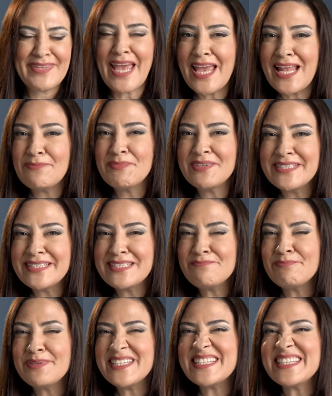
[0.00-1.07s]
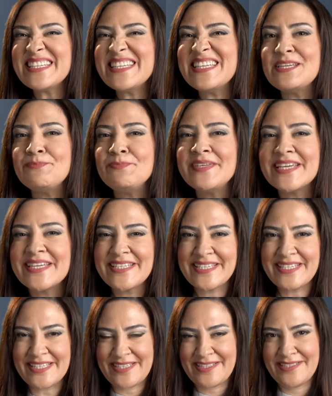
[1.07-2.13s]
Elmanın bir
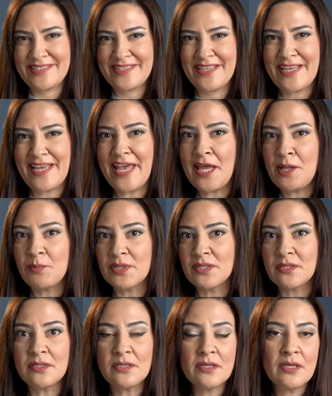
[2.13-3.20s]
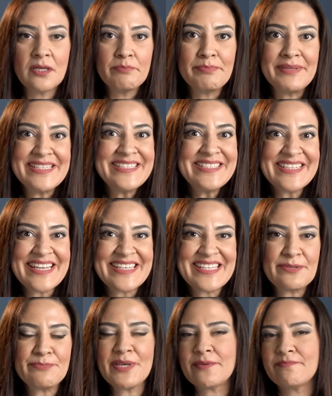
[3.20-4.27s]
imgesi. Elmanın bir
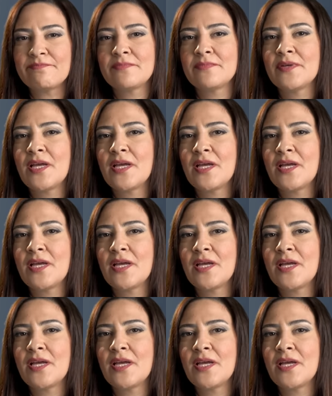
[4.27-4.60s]
resmi.